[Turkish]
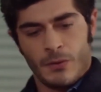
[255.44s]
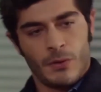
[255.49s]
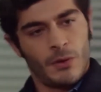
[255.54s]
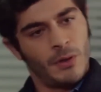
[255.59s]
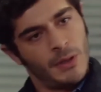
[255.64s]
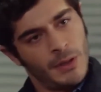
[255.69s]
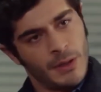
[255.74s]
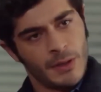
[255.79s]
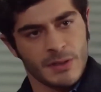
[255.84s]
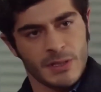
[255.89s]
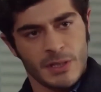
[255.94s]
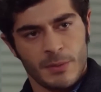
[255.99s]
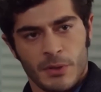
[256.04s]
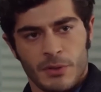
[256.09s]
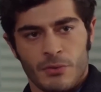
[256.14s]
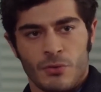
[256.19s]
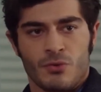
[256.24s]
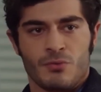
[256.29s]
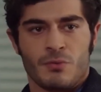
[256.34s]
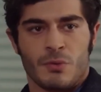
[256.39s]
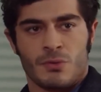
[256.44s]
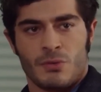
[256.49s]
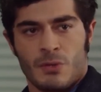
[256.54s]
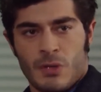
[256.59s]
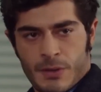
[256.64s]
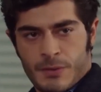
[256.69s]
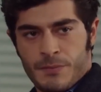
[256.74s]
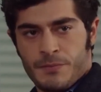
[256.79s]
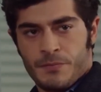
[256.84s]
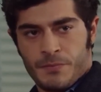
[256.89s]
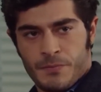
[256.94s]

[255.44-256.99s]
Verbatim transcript: O halde yarın sabah görüşmek üzere.